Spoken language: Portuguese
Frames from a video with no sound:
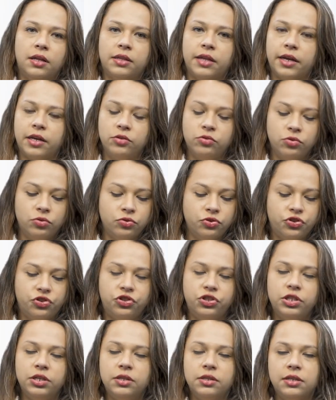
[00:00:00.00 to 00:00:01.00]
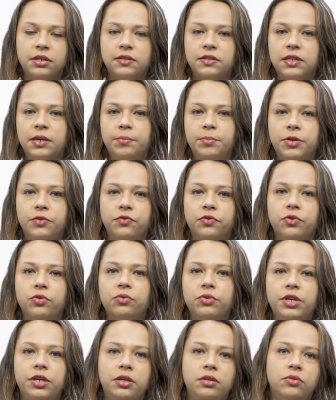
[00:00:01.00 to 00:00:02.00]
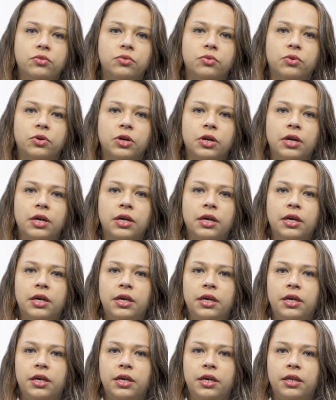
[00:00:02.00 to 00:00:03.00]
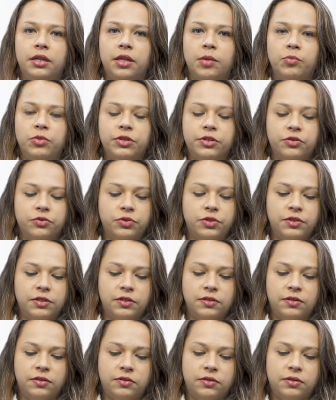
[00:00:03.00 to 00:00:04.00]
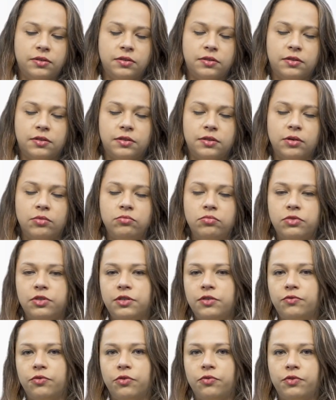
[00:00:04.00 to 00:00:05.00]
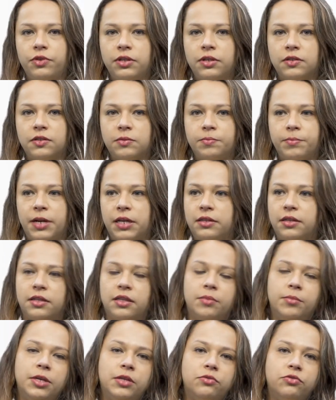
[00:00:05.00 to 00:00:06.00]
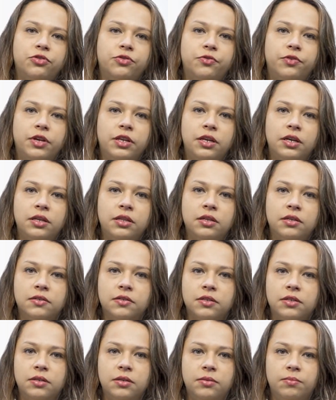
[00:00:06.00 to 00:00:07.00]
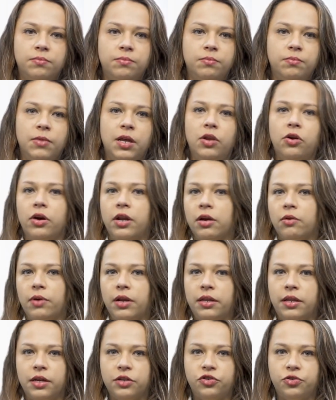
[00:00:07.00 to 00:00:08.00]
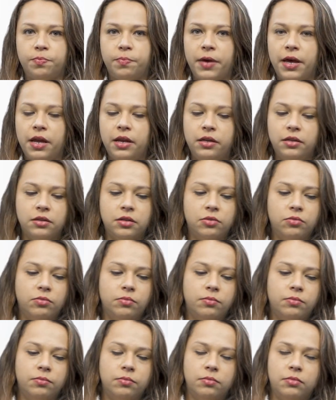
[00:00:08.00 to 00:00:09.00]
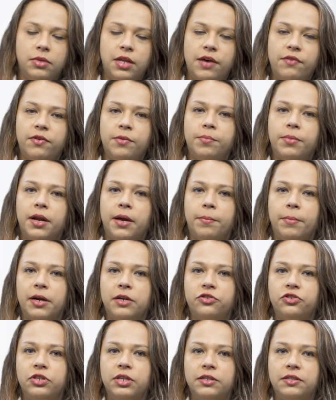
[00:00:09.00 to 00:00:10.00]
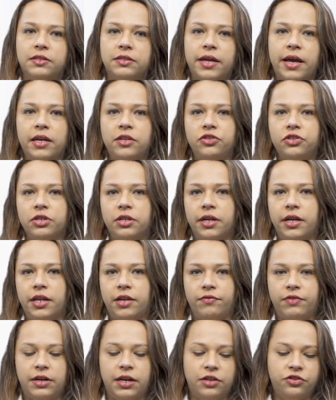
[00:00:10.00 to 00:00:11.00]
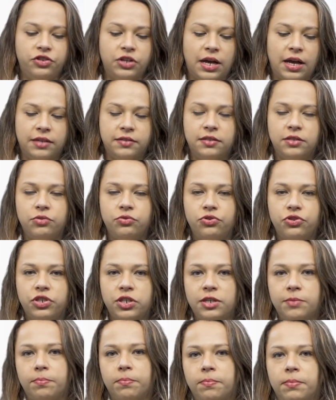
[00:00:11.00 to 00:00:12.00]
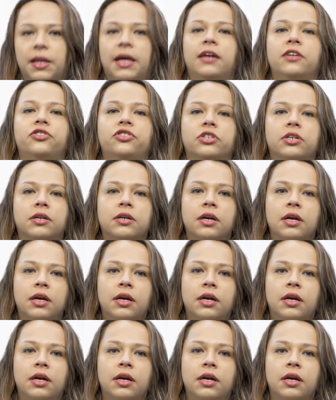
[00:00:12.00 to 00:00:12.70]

tecnologia está sempre evoluindo e tem muitas coisas que são desenvolvidas para tratamento de feridas que melhora a qualidade de pele, então leva para a parte da estética, né? Na verdade, a cirurgia plástica